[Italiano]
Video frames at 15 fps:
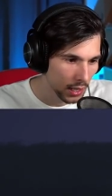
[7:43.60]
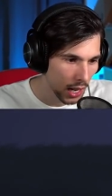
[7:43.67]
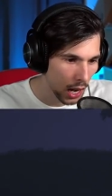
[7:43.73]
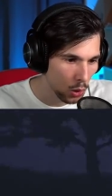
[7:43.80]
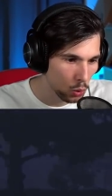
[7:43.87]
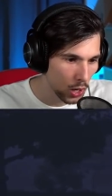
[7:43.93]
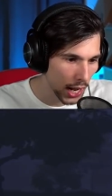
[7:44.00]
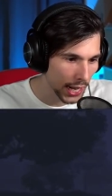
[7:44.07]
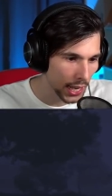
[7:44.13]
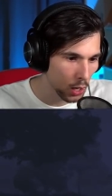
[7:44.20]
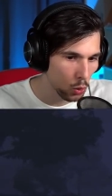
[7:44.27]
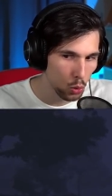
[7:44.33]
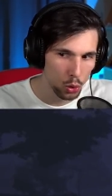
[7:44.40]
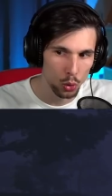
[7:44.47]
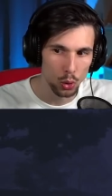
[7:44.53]
La luna che
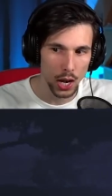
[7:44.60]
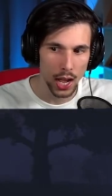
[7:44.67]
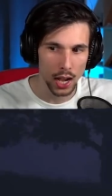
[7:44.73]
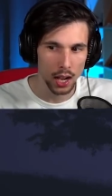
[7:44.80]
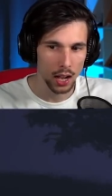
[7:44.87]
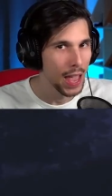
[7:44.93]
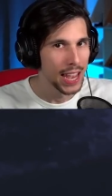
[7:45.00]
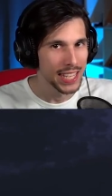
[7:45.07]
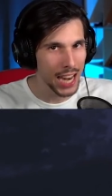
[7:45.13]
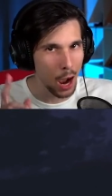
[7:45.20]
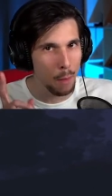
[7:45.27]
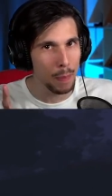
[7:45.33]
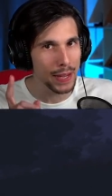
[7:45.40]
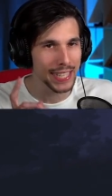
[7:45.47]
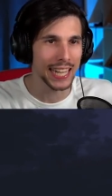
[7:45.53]
ulula.
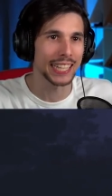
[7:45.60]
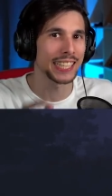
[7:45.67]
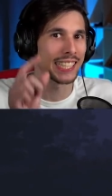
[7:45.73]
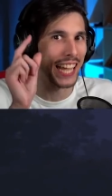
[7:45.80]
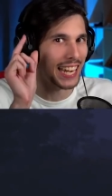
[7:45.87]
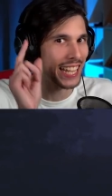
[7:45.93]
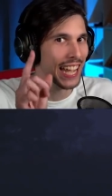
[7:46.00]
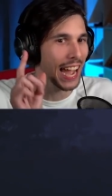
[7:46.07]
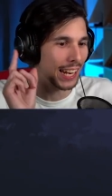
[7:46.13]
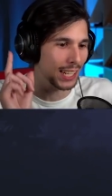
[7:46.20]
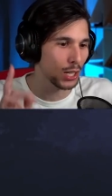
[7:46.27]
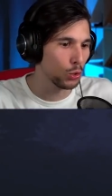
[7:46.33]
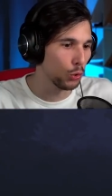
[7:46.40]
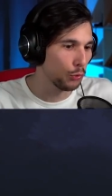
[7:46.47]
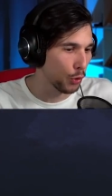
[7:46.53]
Siamo passati da
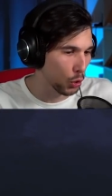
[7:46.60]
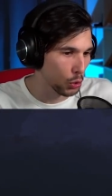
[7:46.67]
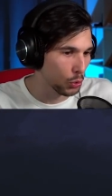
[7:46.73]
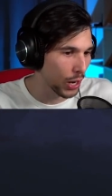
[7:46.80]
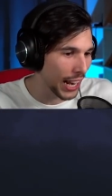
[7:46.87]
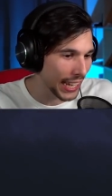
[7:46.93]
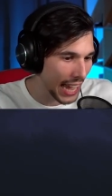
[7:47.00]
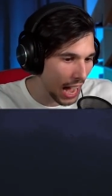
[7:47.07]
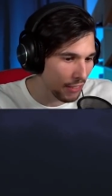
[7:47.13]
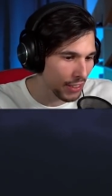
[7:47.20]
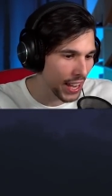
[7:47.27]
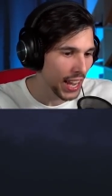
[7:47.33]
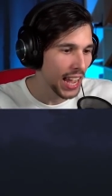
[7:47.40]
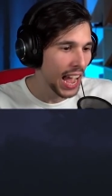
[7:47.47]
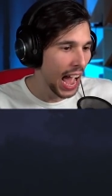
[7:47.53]
rigargli l'ufo con una
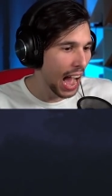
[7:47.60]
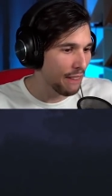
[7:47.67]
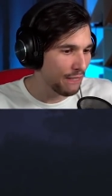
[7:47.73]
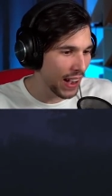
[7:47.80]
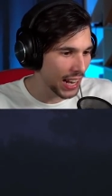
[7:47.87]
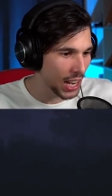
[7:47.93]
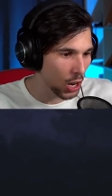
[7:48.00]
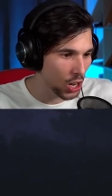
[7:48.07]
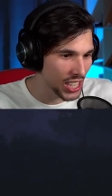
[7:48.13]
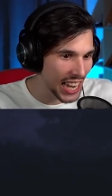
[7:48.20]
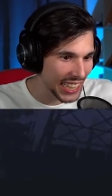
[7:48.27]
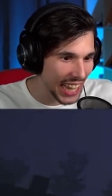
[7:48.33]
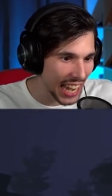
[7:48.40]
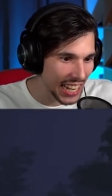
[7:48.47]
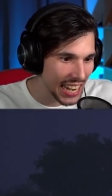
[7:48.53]
chiave a farglielo
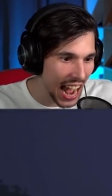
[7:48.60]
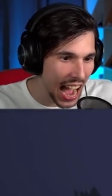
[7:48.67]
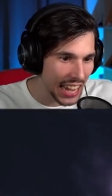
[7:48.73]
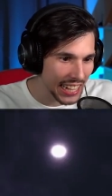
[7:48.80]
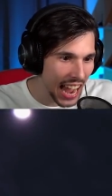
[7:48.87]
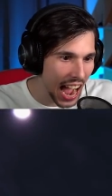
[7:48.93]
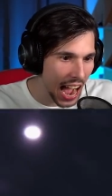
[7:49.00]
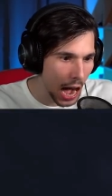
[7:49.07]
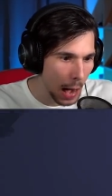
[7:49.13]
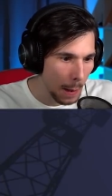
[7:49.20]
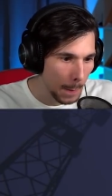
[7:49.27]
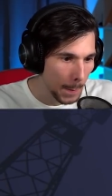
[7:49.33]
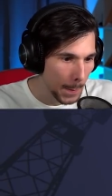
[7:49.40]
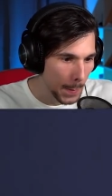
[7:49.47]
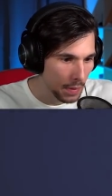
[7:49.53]
saltare in aria.
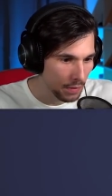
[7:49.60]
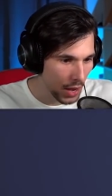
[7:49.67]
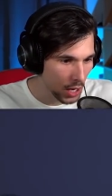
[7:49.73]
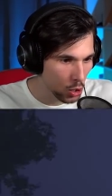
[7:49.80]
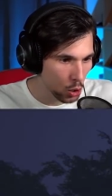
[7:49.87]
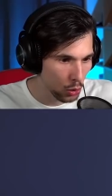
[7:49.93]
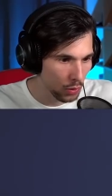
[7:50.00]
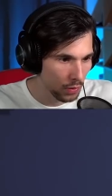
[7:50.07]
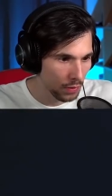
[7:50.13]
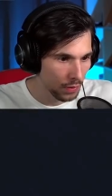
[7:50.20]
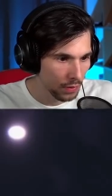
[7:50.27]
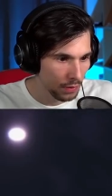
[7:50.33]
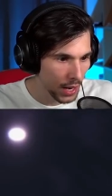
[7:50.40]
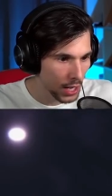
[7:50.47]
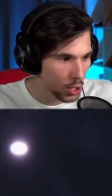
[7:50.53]
Vieni giù,
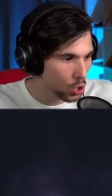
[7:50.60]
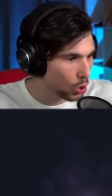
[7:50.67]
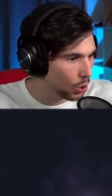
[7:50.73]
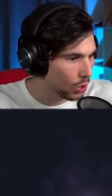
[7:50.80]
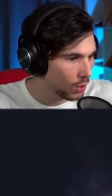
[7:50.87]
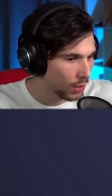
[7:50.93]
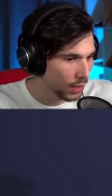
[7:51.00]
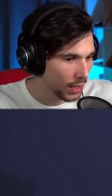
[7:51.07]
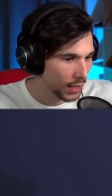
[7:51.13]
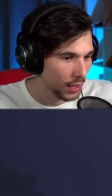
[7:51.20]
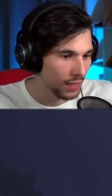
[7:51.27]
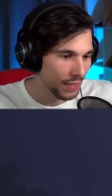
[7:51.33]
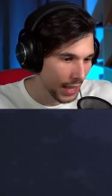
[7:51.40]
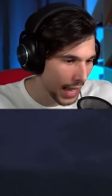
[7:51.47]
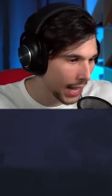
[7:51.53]
vieni giù.
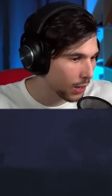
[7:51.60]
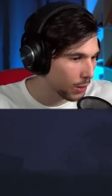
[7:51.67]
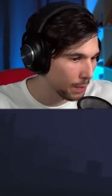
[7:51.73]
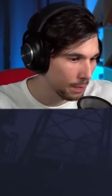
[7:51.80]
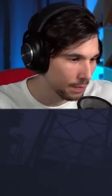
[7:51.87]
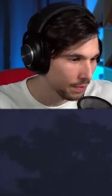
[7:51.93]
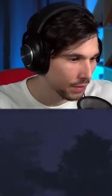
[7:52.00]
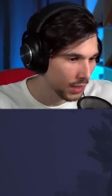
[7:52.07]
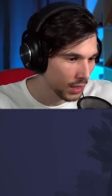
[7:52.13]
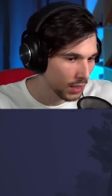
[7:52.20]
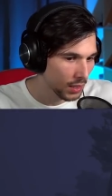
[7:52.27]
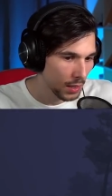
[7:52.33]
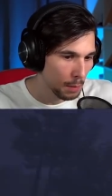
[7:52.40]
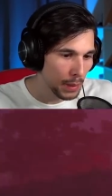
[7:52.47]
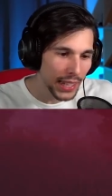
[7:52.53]
Ecco.
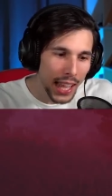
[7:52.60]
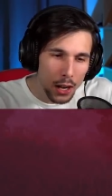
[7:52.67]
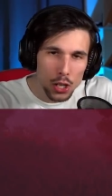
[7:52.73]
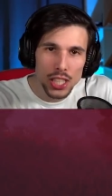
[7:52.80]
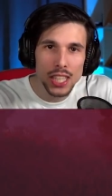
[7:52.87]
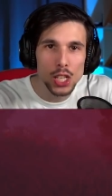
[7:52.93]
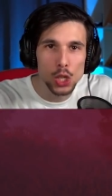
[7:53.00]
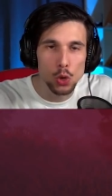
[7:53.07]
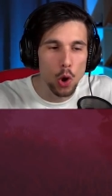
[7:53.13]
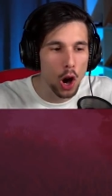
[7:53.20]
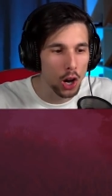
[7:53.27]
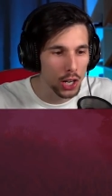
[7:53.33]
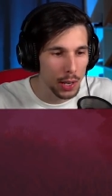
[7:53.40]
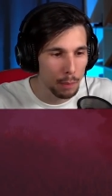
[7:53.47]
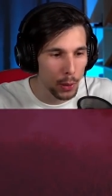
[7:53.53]
Perché hanno sti
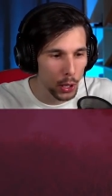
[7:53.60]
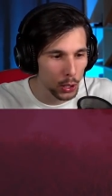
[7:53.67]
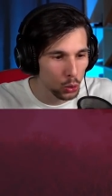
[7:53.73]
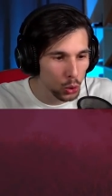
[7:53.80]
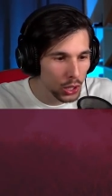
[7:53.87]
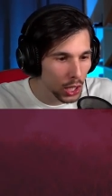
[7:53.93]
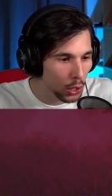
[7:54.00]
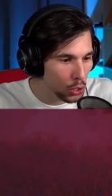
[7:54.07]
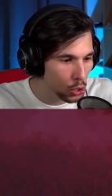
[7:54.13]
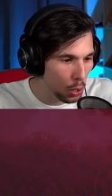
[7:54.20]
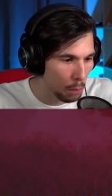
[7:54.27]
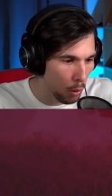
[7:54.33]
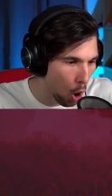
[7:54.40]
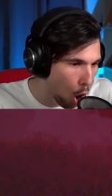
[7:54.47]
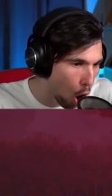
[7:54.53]
suoni poi? Tutti
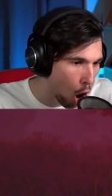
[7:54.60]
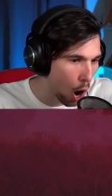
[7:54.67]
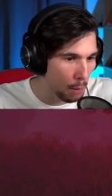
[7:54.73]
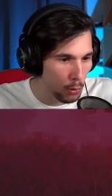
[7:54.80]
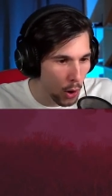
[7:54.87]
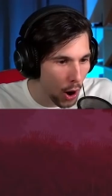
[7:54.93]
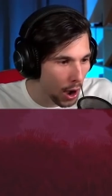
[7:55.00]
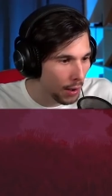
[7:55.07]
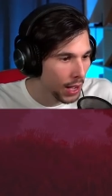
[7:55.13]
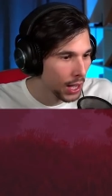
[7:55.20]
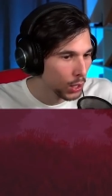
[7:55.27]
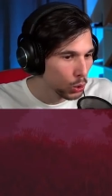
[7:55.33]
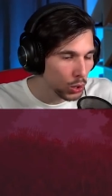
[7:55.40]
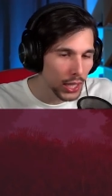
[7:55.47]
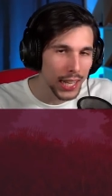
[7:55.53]
questo buah buah.
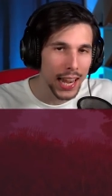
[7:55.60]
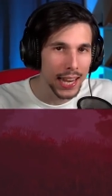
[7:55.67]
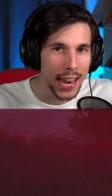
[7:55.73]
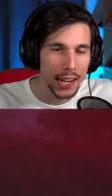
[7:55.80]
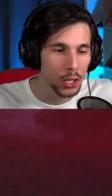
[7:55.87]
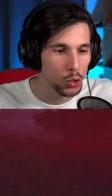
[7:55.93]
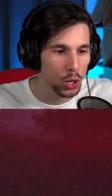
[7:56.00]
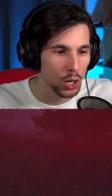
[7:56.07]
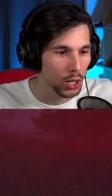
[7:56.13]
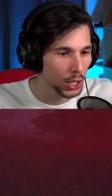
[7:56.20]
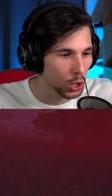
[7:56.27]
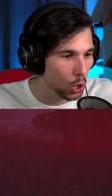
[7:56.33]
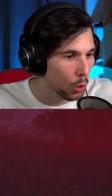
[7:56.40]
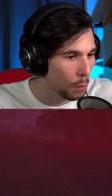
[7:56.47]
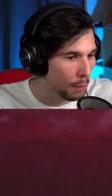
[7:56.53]
Tutti gli alieni suonano le
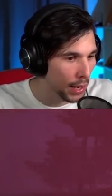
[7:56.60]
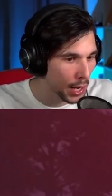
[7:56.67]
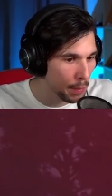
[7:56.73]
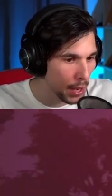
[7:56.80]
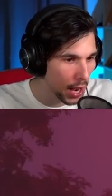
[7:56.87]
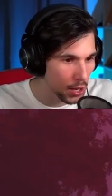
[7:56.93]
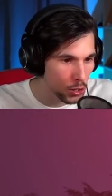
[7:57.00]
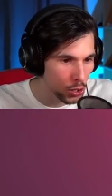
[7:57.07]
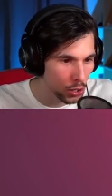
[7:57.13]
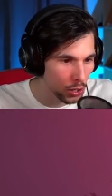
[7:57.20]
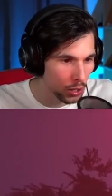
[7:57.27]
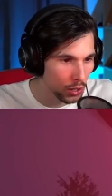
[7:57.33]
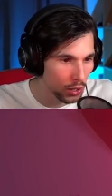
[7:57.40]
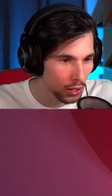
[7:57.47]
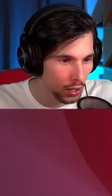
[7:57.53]
trombe, gli
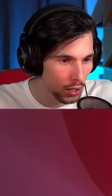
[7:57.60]
piacciono.